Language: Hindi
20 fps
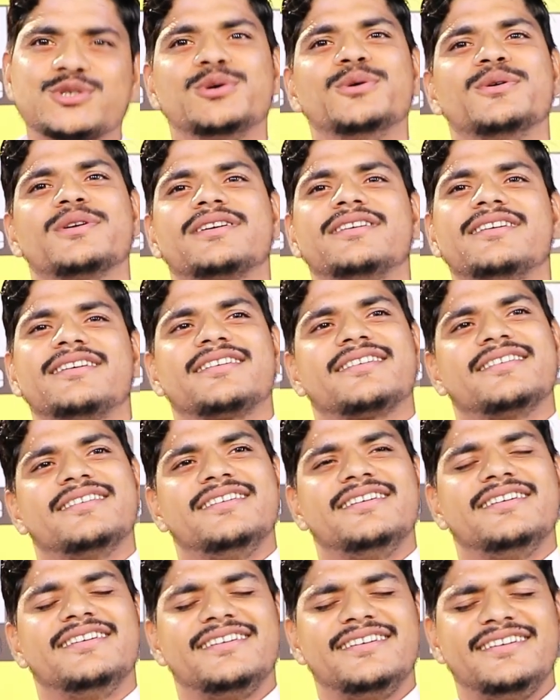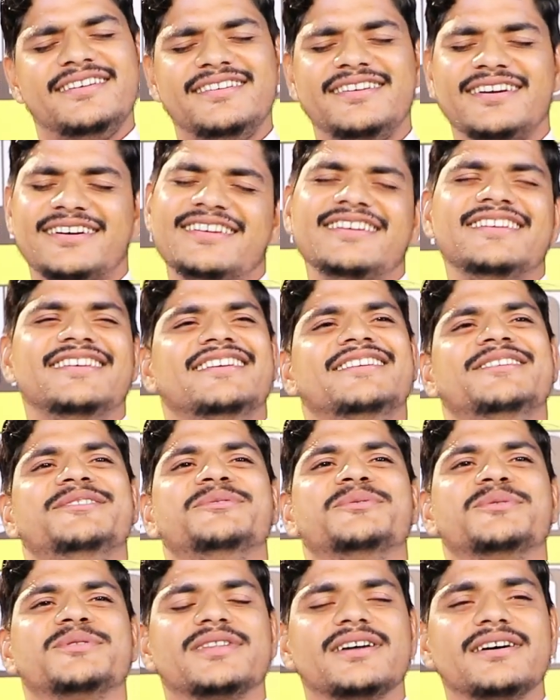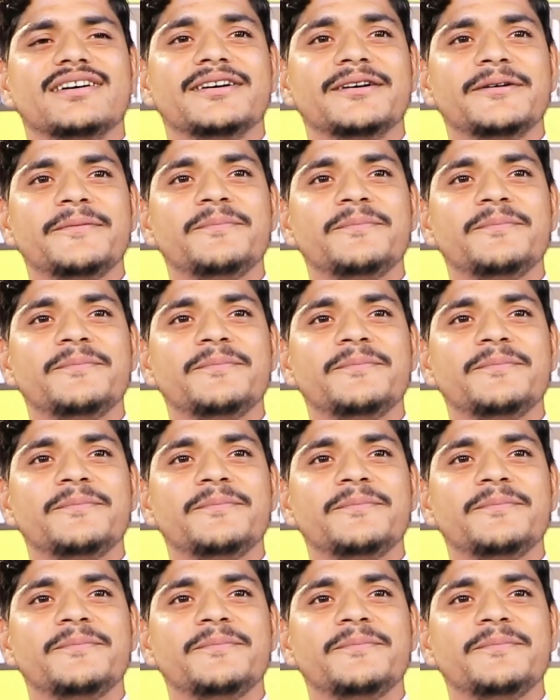छोड़कर यकीन नहीं होता